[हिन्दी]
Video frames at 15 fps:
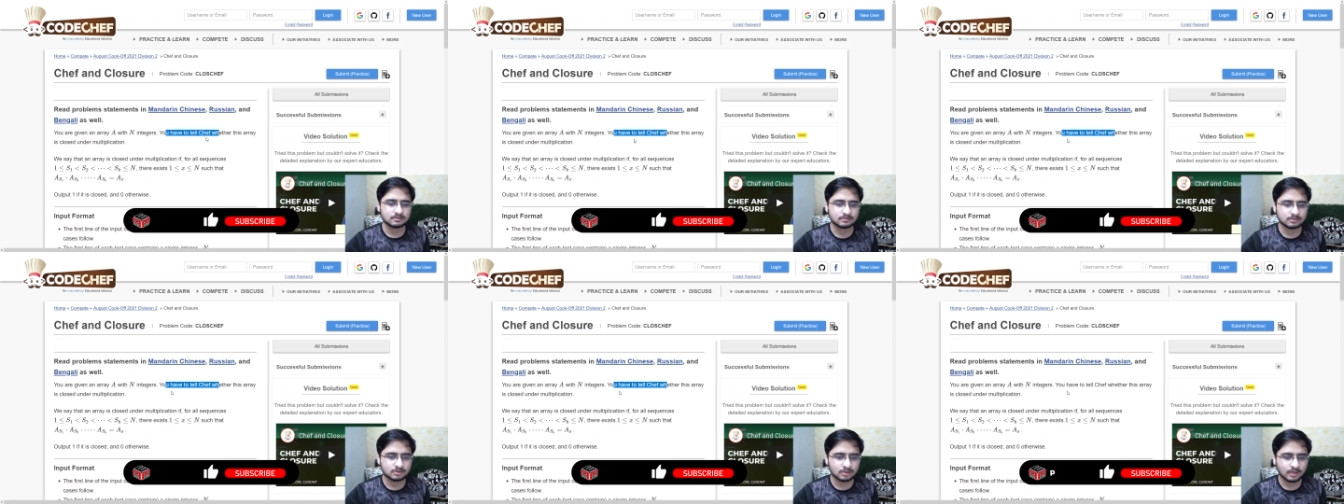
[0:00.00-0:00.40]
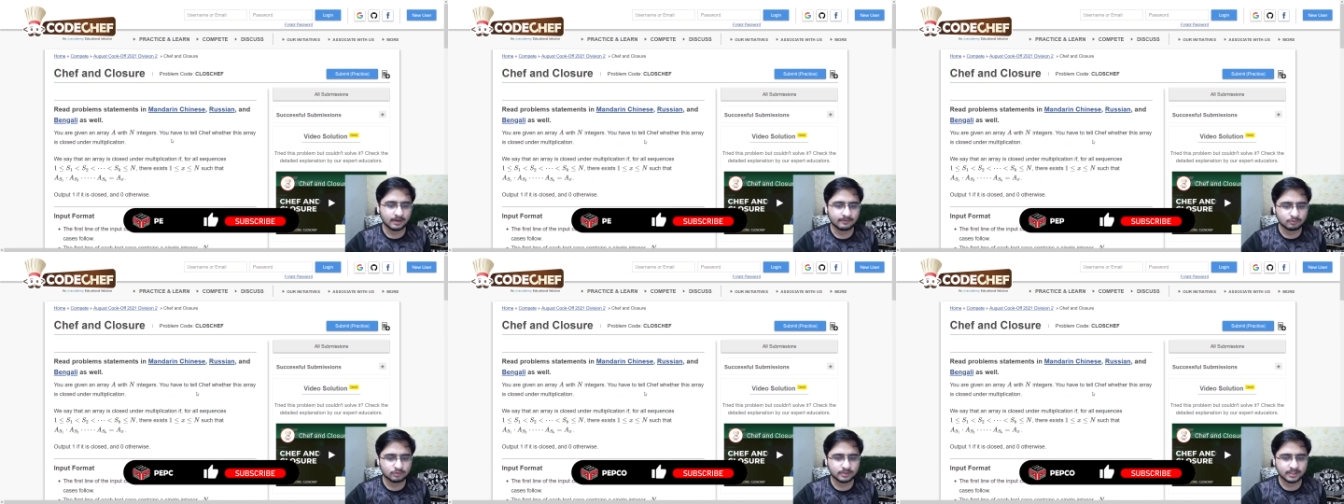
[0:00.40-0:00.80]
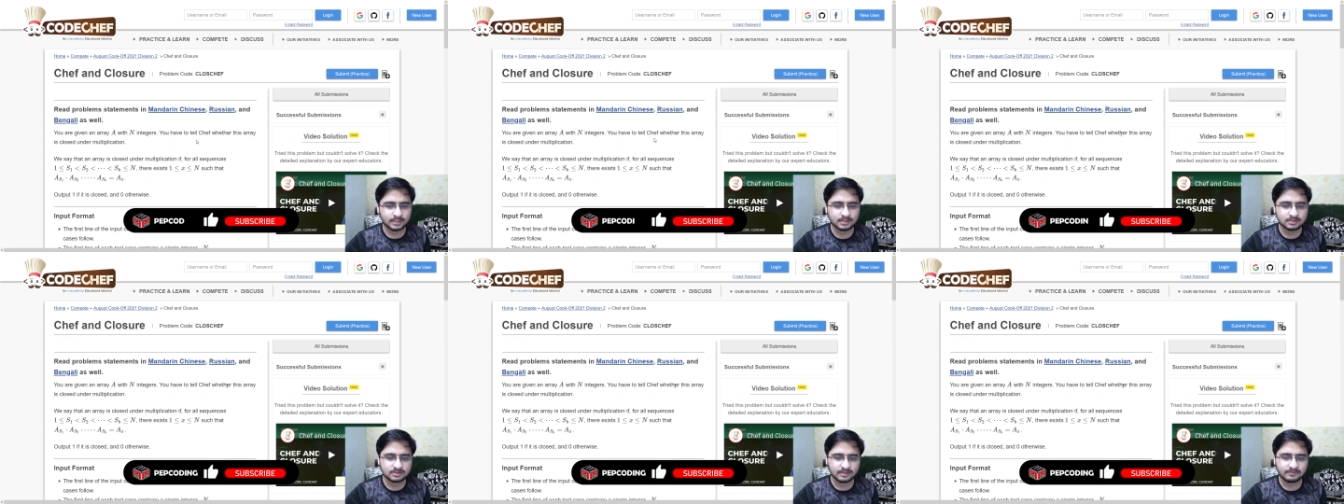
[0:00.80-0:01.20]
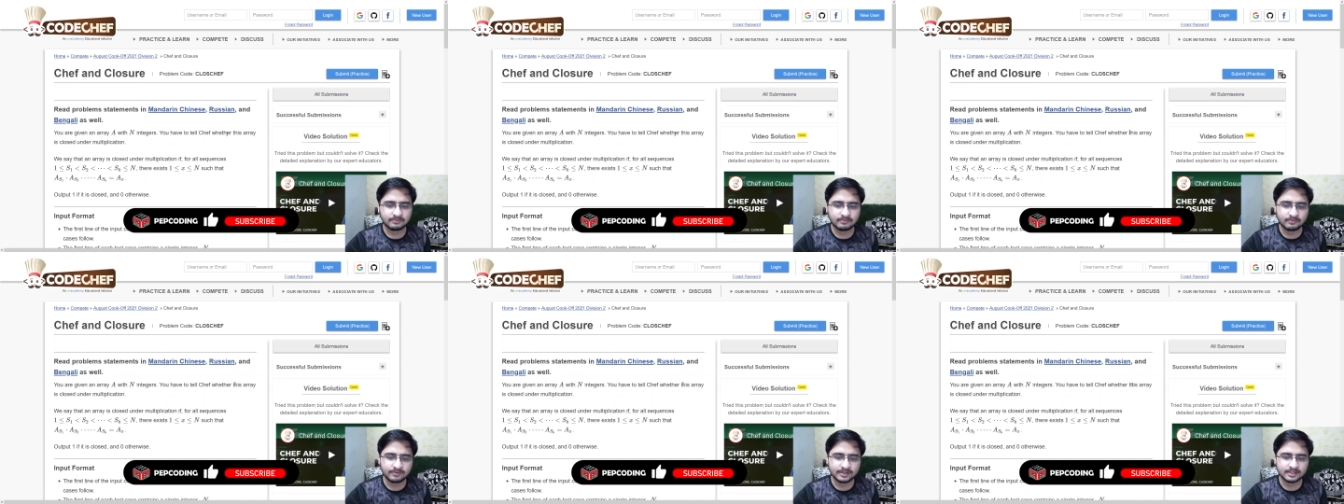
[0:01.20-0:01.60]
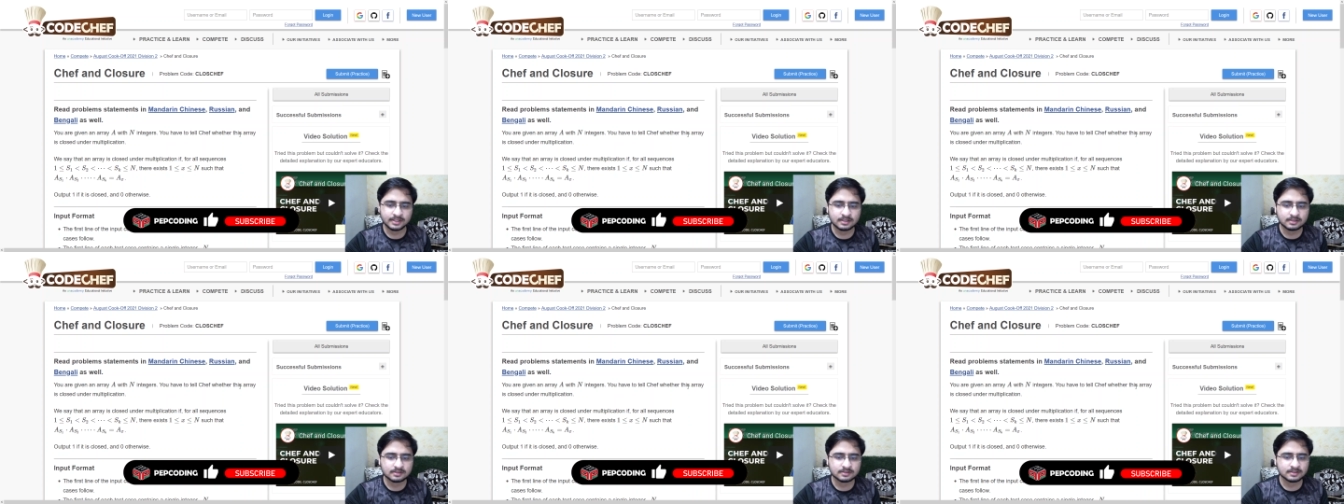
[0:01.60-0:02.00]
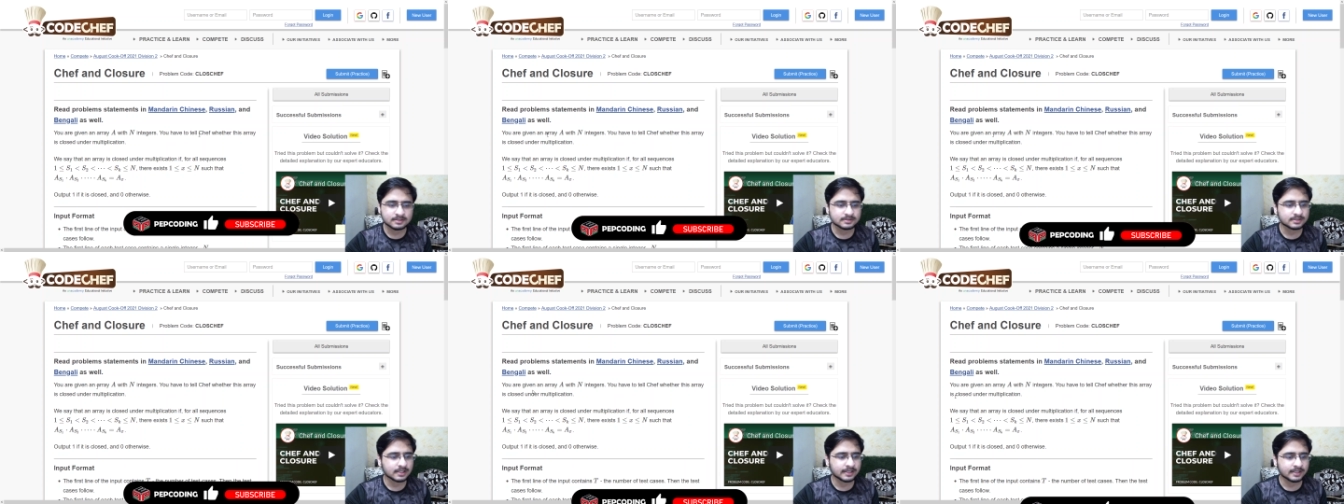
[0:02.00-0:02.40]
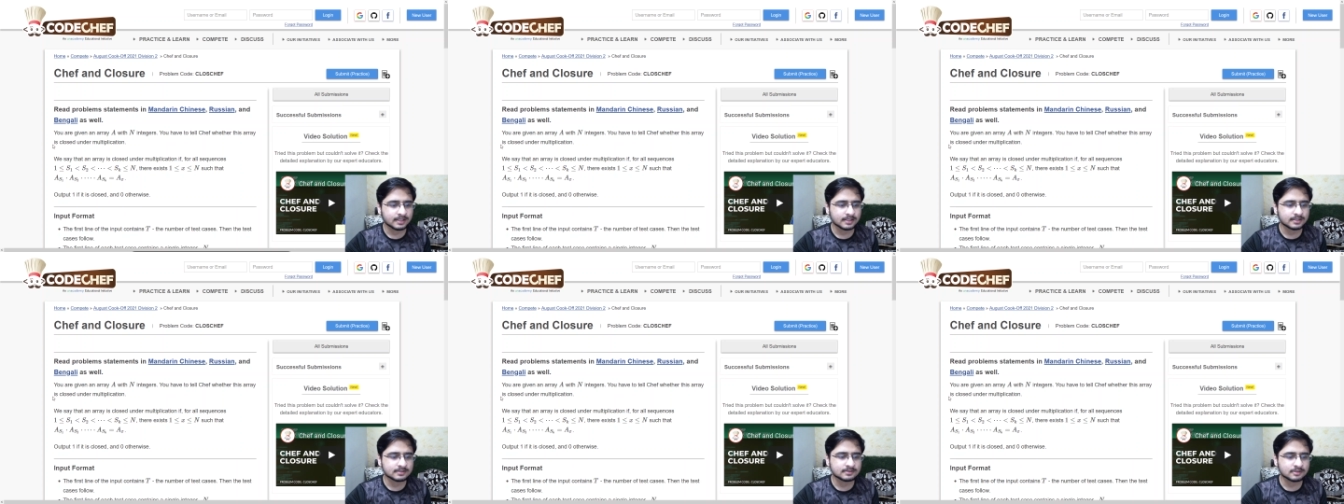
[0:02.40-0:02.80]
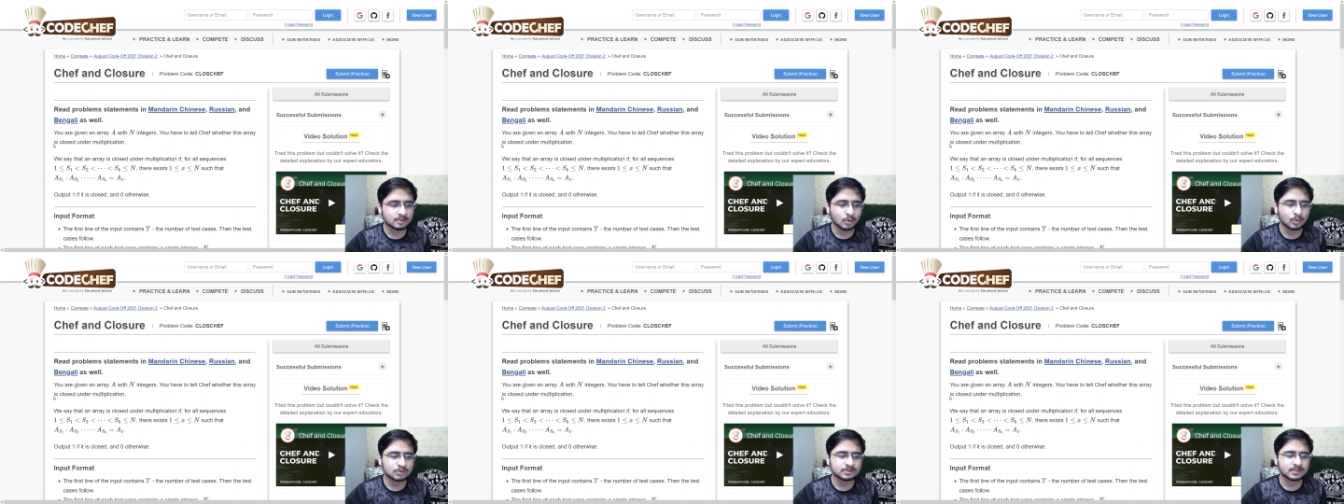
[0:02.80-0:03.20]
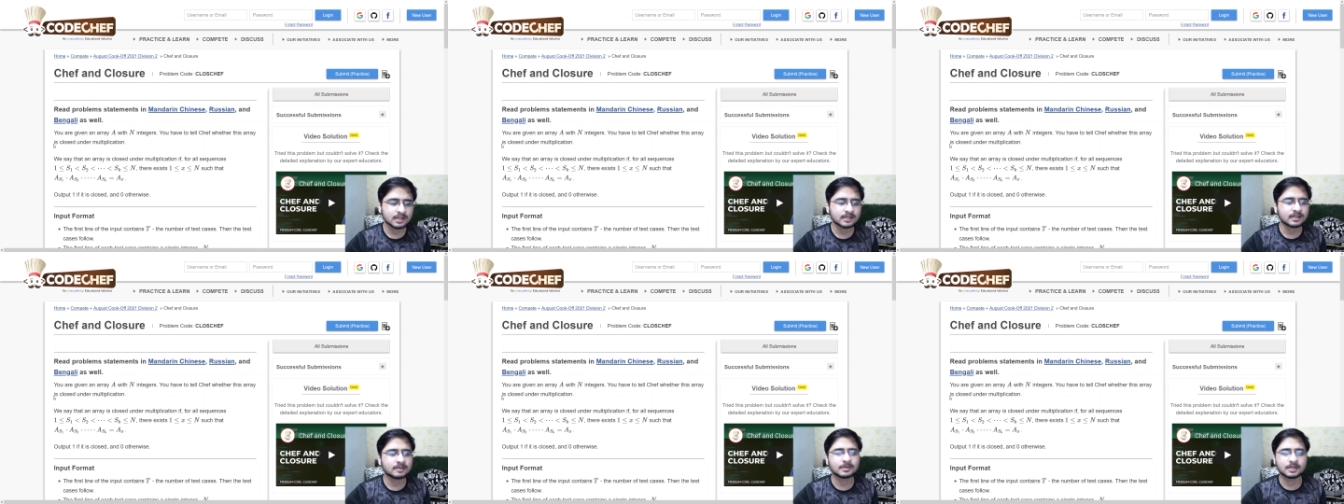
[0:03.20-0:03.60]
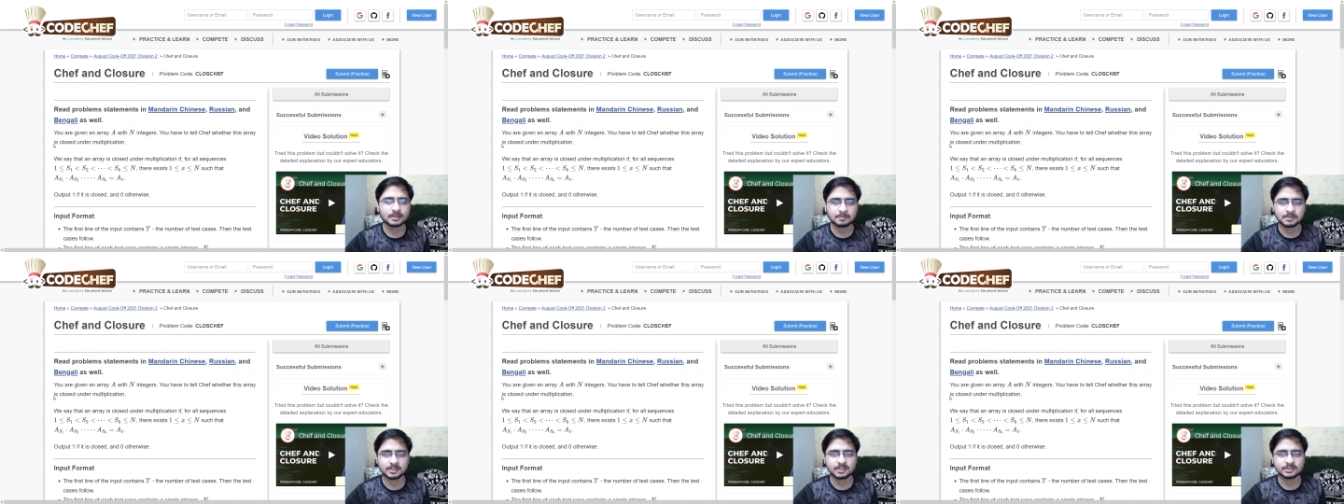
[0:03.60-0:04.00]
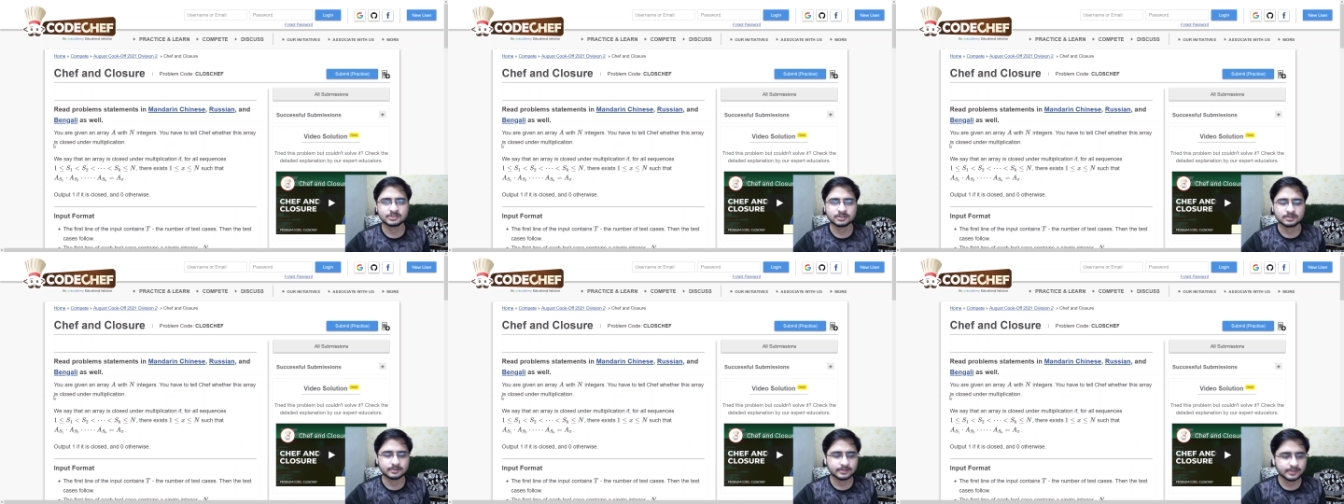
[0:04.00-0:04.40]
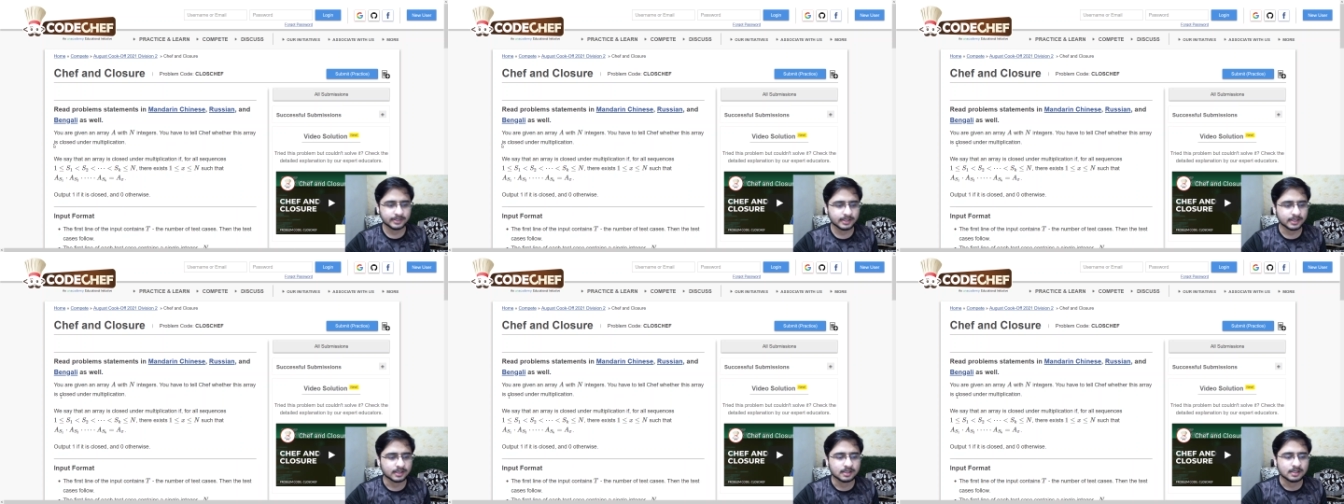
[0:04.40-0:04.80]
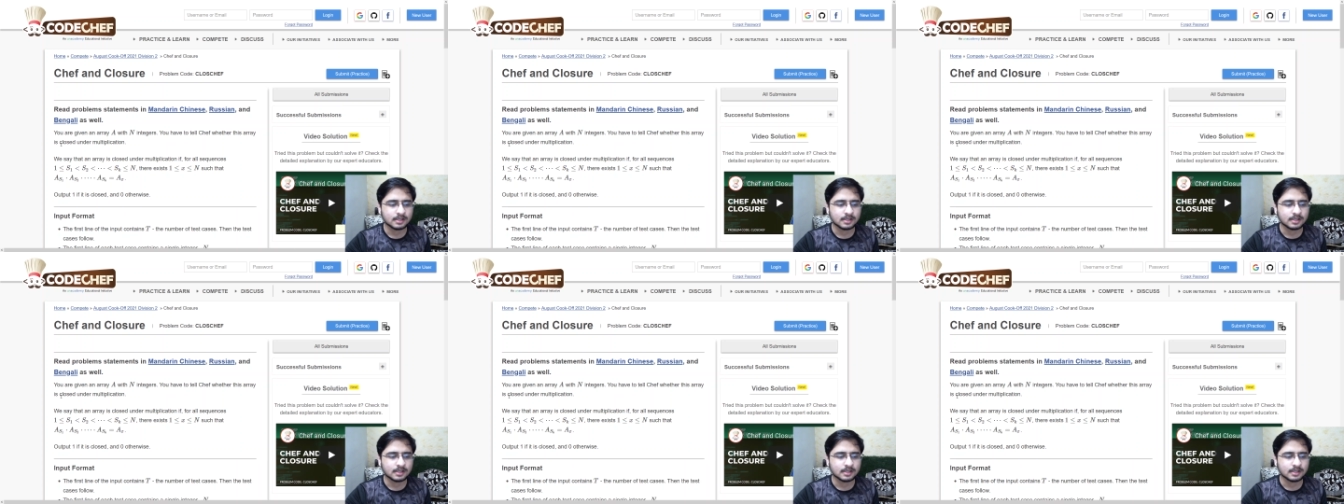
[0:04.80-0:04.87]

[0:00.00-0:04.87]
यू हैव टू टेल शेफ वेदर दिस एरे इज क्लोज अंडर मल्टीप्लीकेशन ठीक है